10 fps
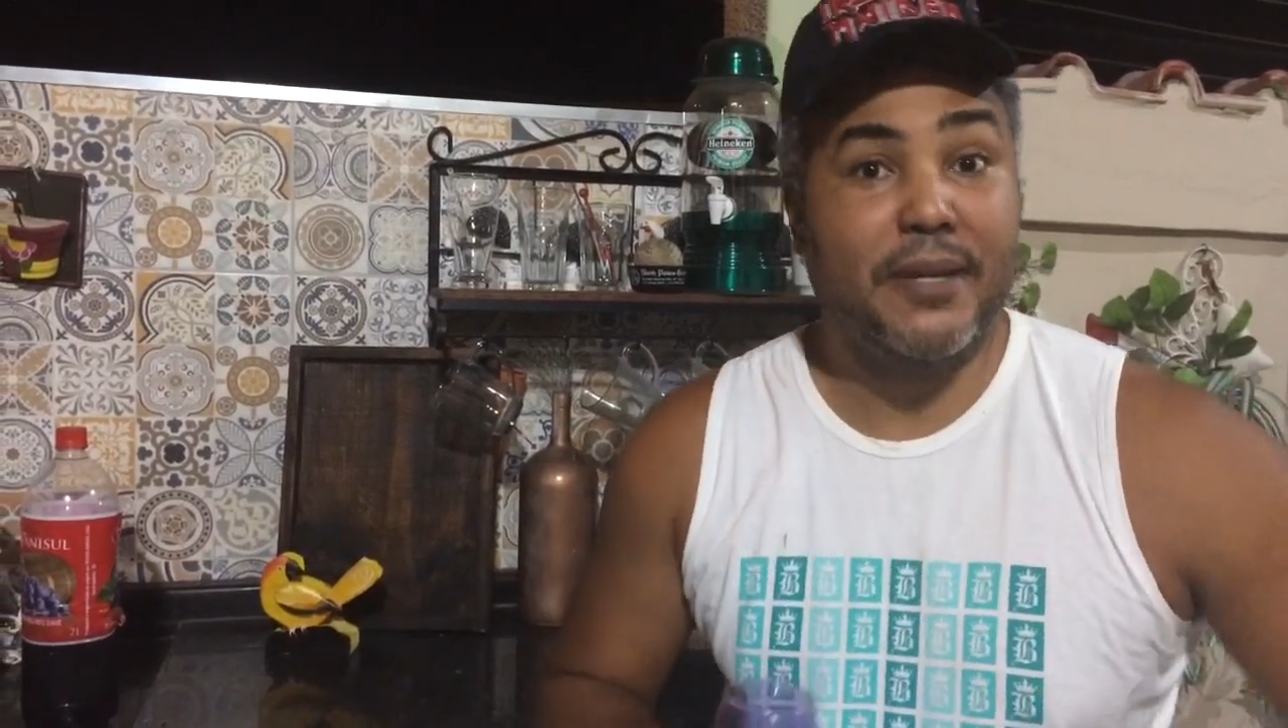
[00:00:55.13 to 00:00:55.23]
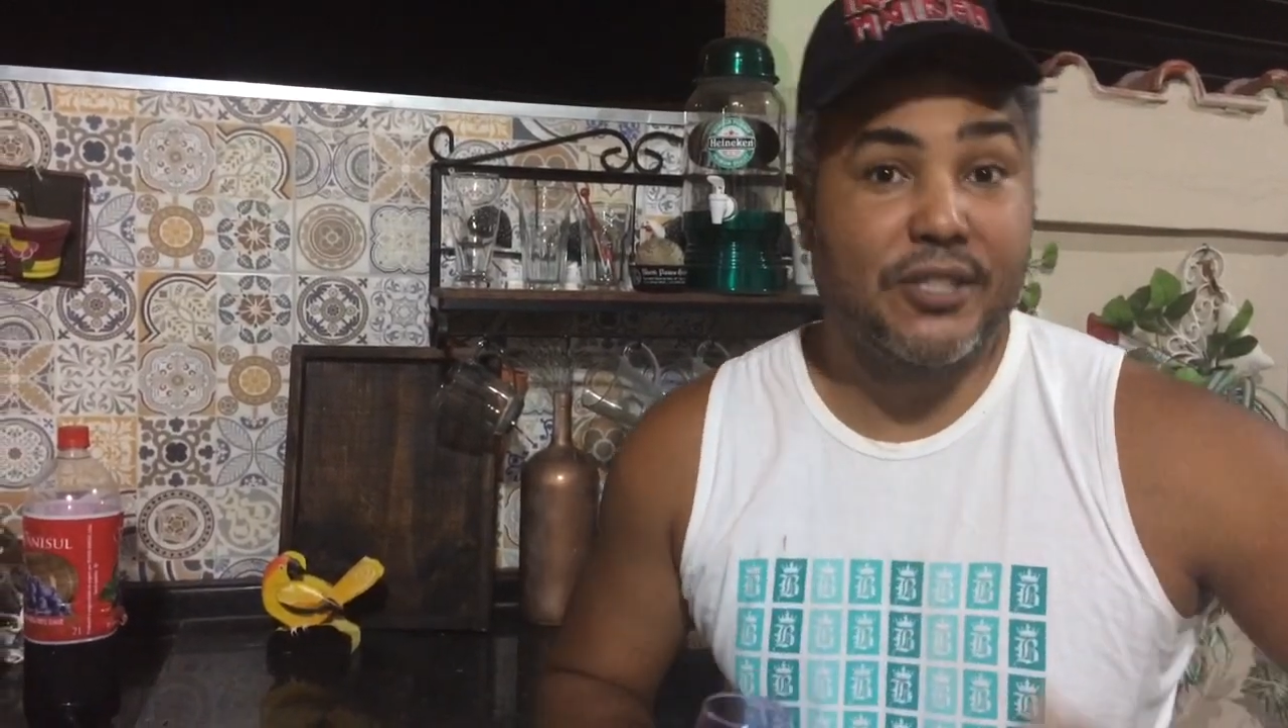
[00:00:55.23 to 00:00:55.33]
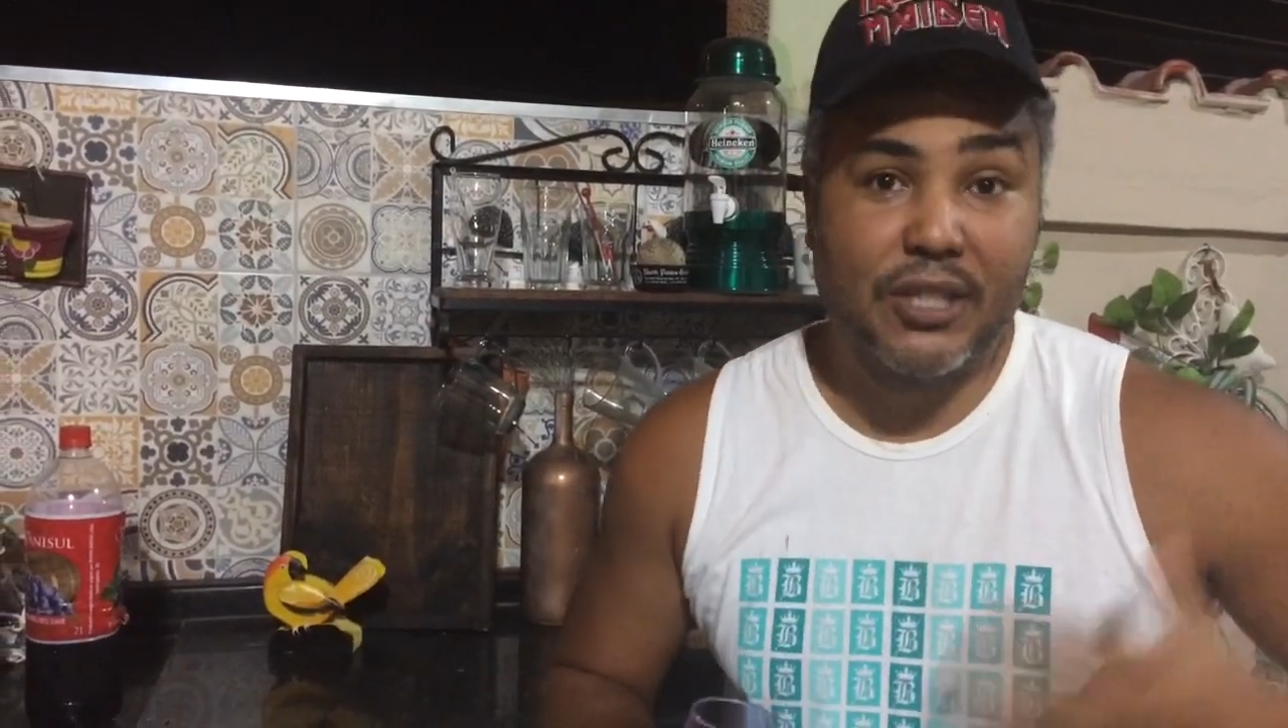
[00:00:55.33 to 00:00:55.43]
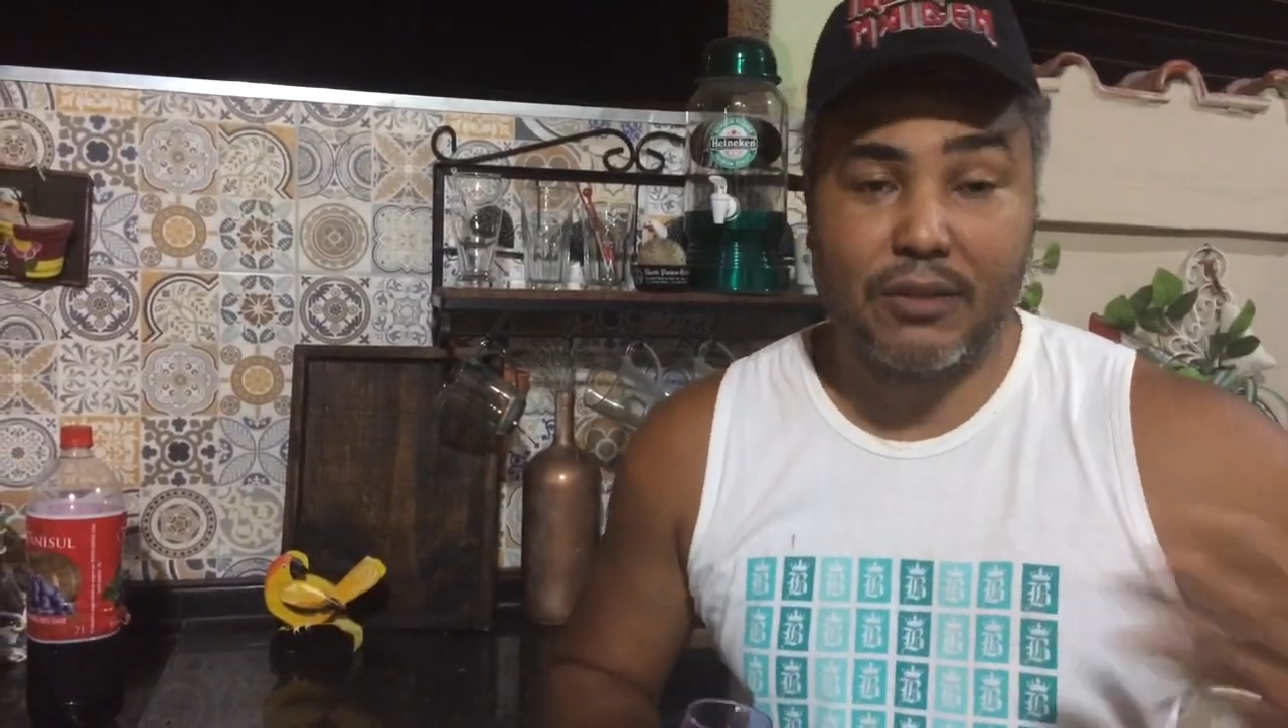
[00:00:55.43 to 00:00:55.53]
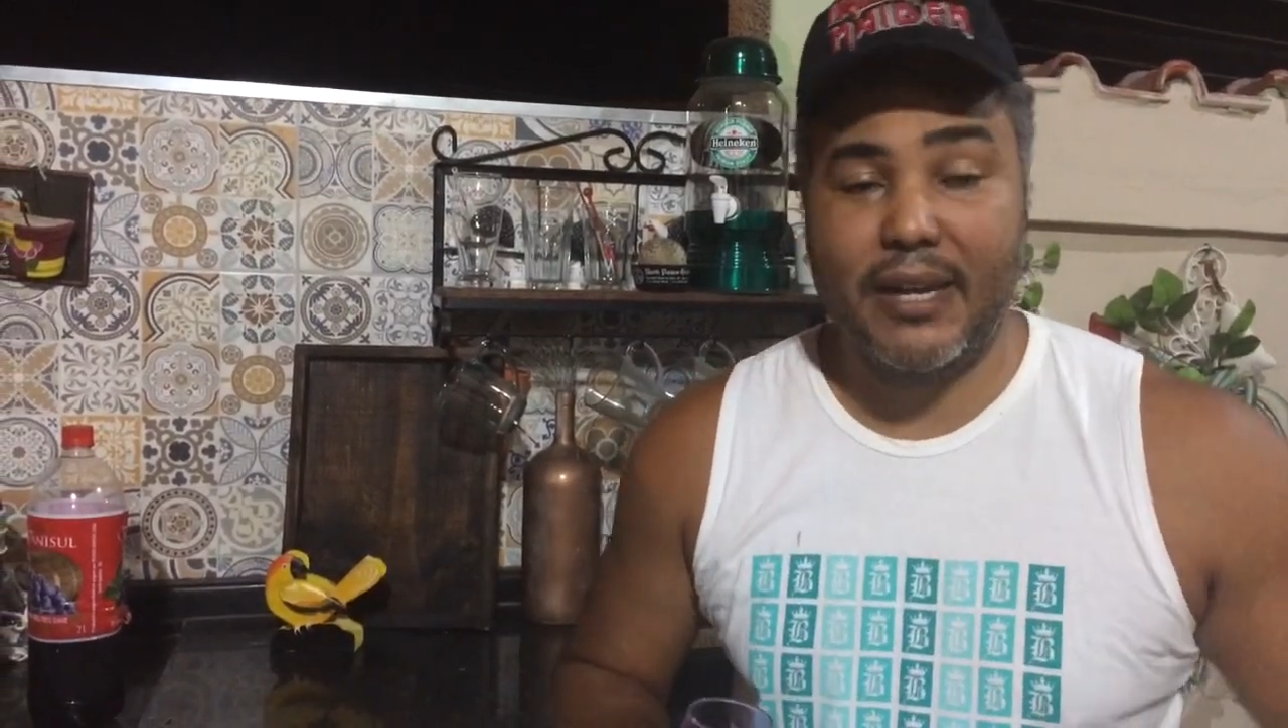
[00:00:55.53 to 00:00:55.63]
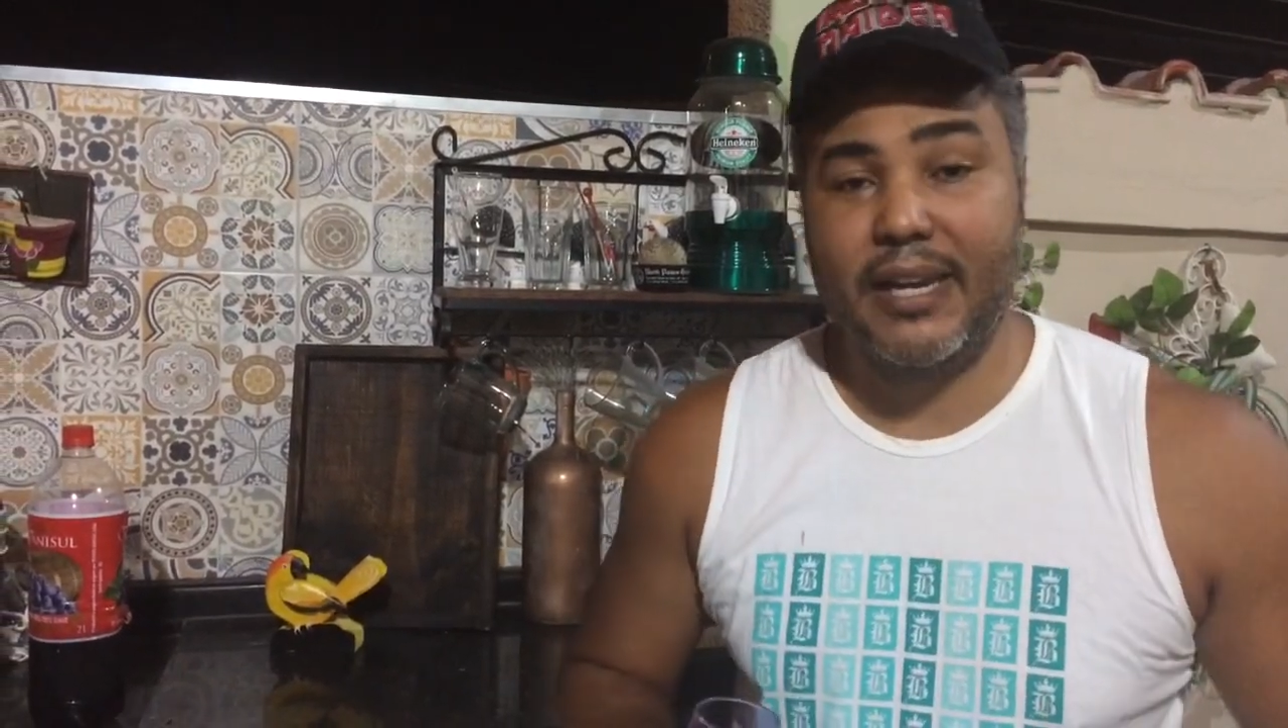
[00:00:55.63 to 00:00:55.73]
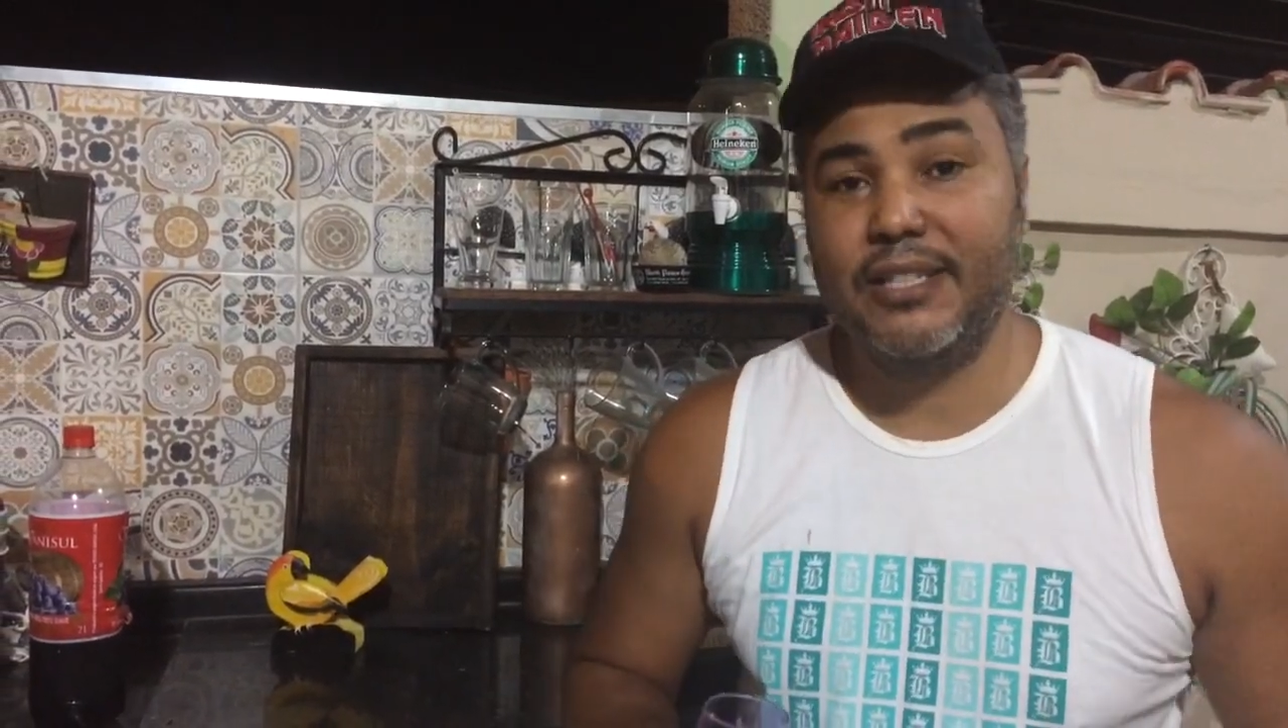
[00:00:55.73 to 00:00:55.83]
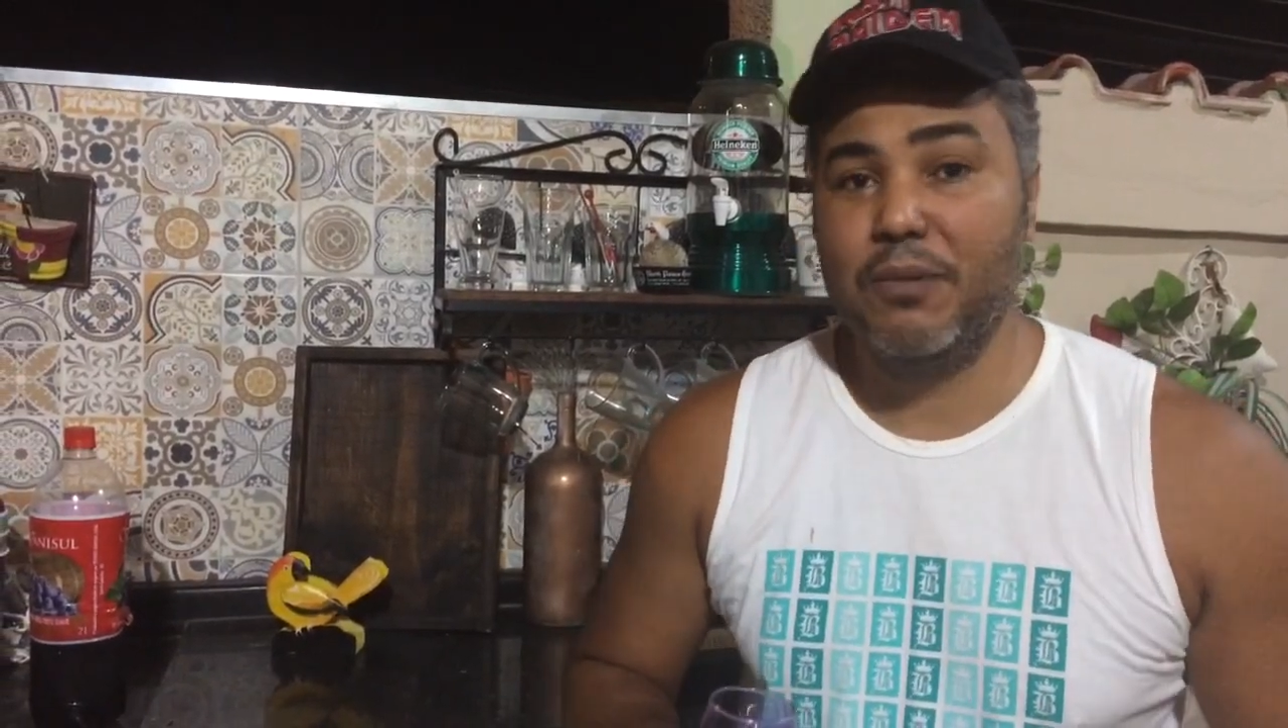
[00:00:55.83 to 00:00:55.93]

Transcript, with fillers: pedido aí